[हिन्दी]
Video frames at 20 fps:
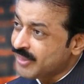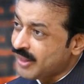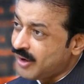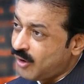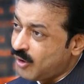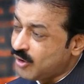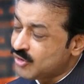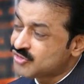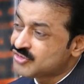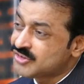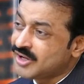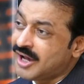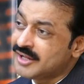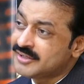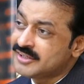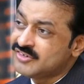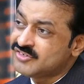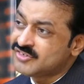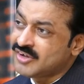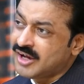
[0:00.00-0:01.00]
और
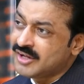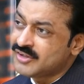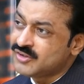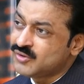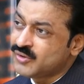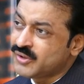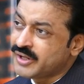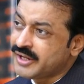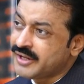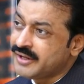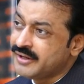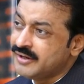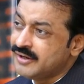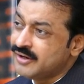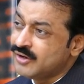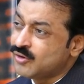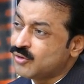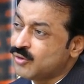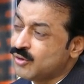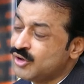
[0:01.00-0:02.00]
साथ ही साथ जो है
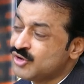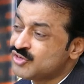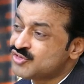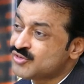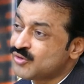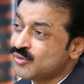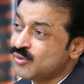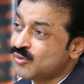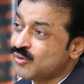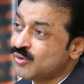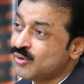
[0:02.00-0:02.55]
कोलेस्ट्रोल